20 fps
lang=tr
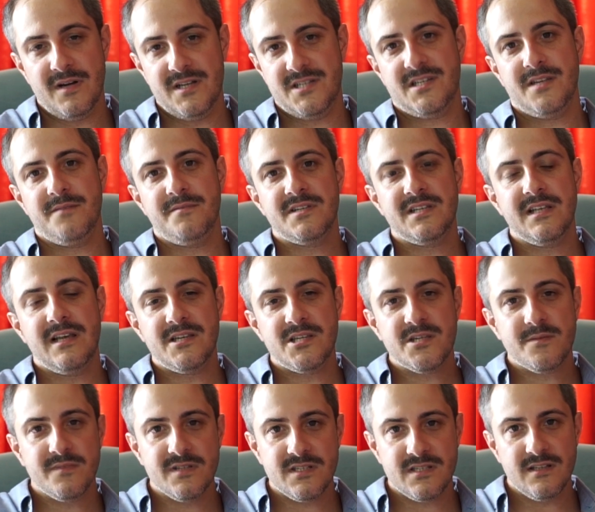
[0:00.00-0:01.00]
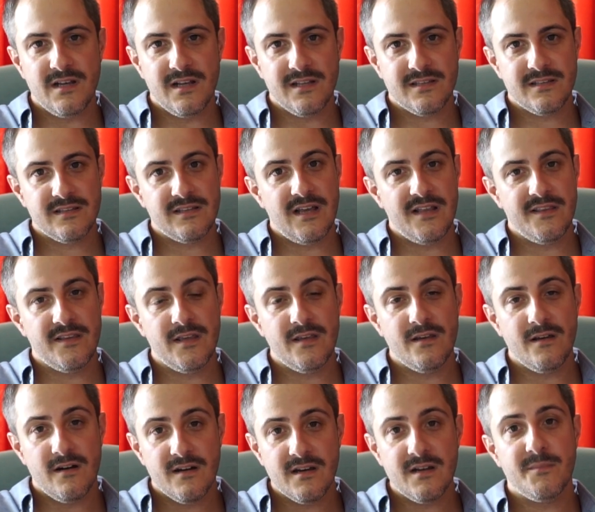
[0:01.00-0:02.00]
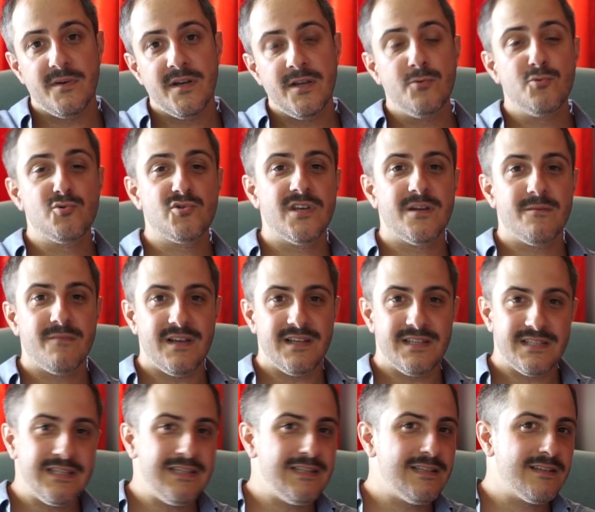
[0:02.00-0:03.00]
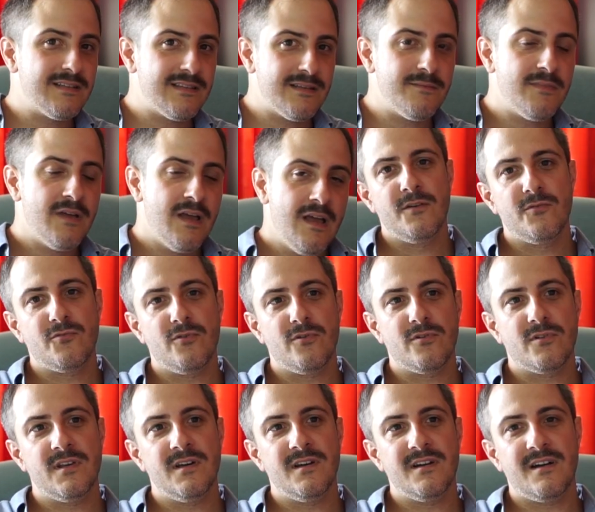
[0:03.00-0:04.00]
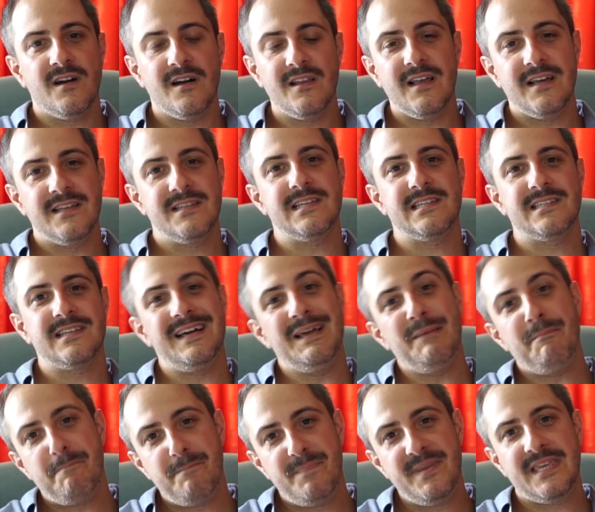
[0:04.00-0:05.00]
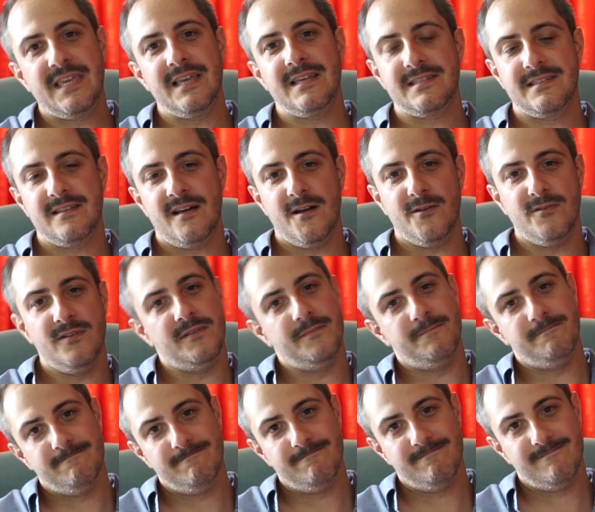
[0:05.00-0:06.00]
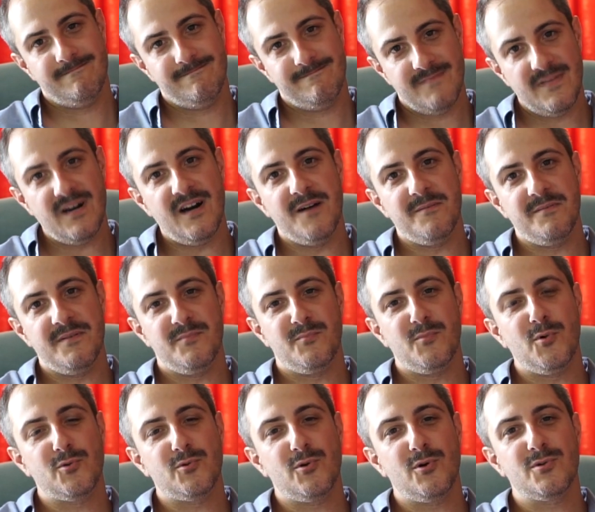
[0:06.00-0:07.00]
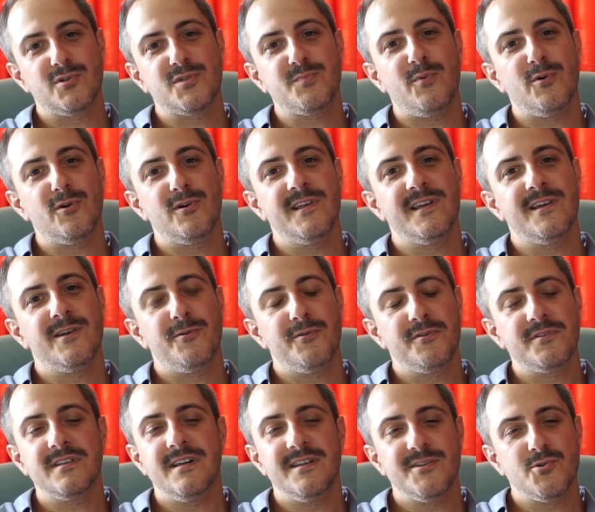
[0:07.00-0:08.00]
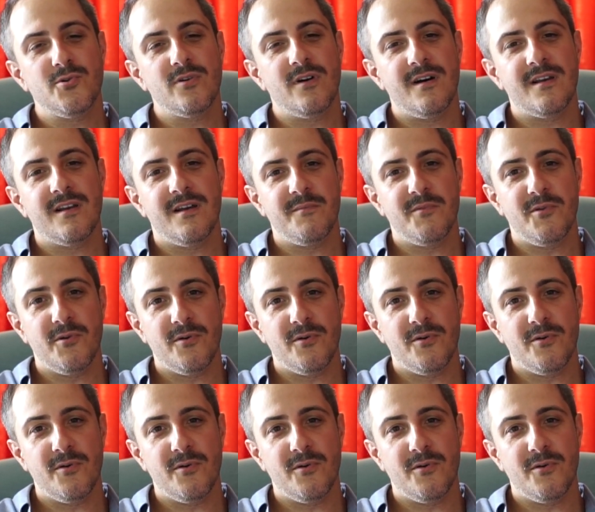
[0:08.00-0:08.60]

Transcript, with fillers: başka bir şeyler çıkmasın altından diye arabayı üzerimden sildirdim. Sonra da kalan cezayı bir kez daha dedim. Abi motor sporlarıyla o yüzden çok aram